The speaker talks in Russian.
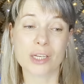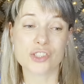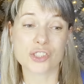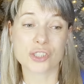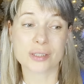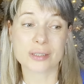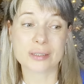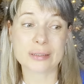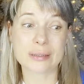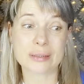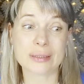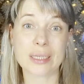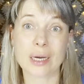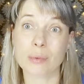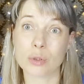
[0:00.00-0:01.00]
мальчик
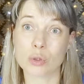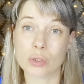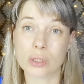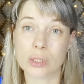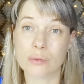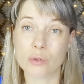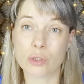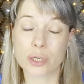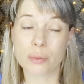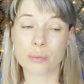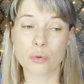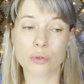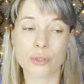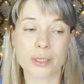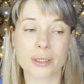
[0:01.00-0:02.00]
э, замкнутый
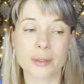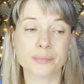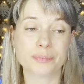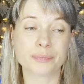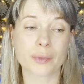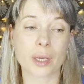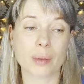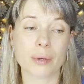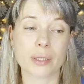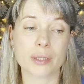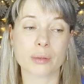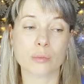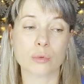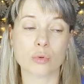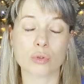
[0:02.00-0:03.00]
довольно ребенок,
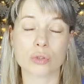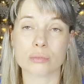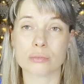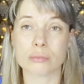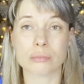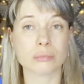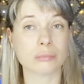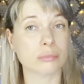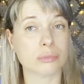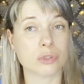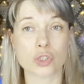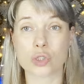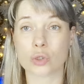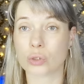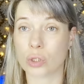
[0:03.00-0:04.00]
а поэтому он
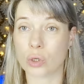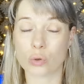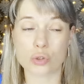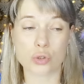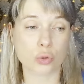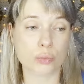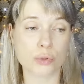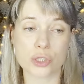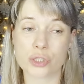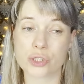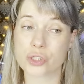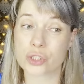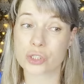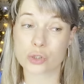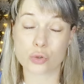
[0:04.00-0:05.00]
тяжело находит
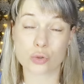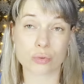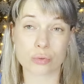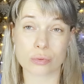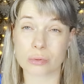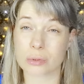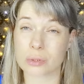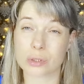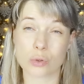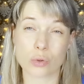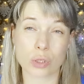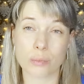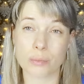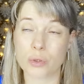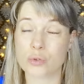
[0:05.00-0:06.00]
общий язык с, э,
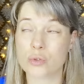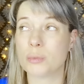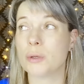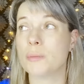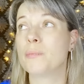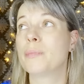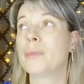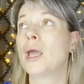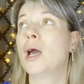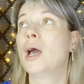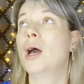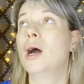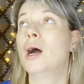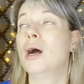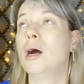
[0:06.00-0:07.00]
с другими людьми.
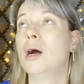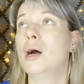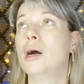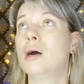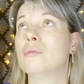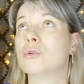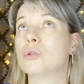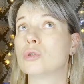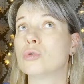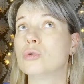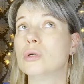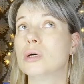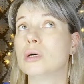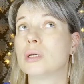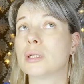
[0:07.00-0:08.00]

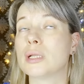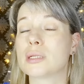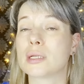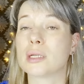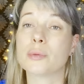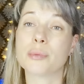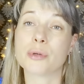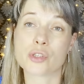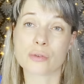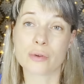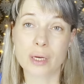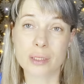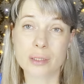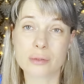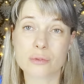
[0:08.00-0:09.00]
Вот, но она сказала, не
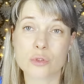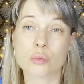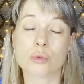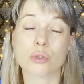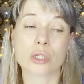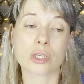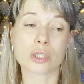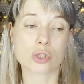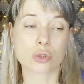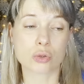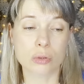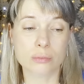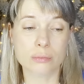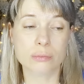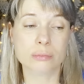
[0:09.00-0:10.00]
переживайте, все будет
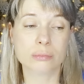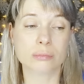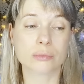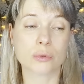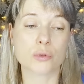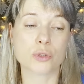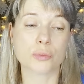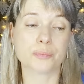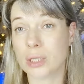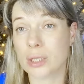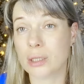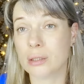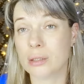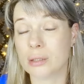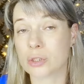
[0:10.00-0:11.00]
хорошо. Но, ну
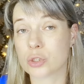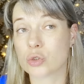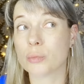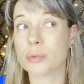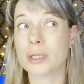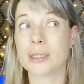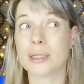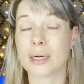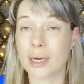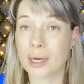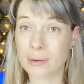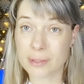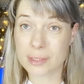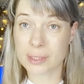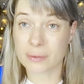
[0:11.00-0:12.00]
и э, что мне
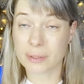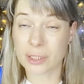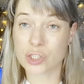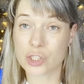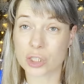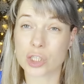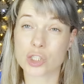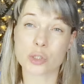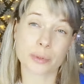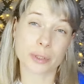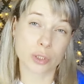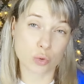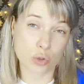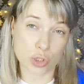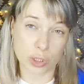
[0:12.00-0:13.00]
нравится, в отличие от
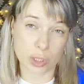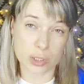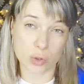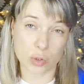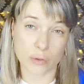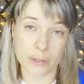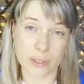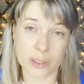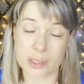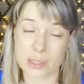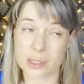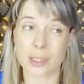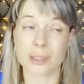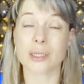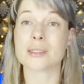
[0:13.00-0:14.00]
нашей предыдущей классной
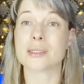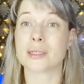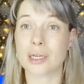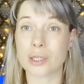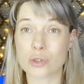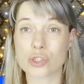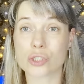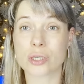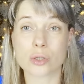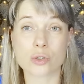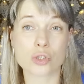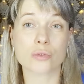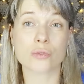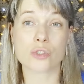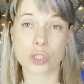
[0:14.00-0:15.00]
руководительницы, она сразу же,
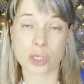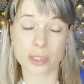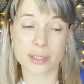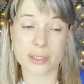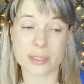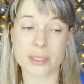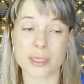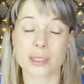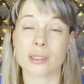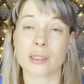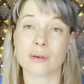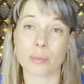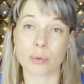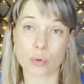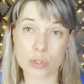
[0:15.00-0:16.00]
сразу же отвечает. Если есть
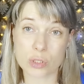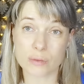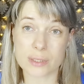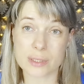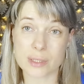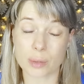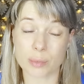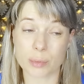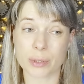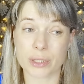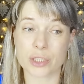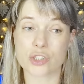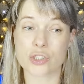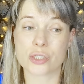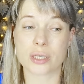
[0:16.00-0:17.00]
какие-то вопросы в WhatsApp,
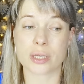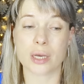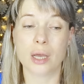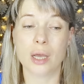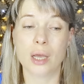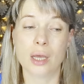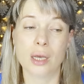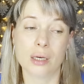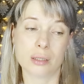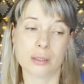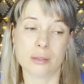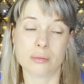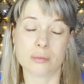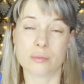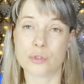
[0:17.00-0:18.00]
практически
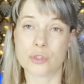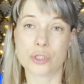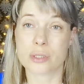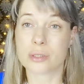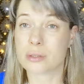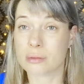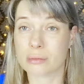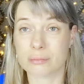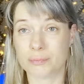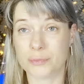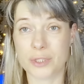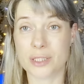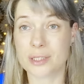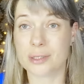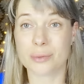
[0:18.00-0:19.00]
а, через 10-15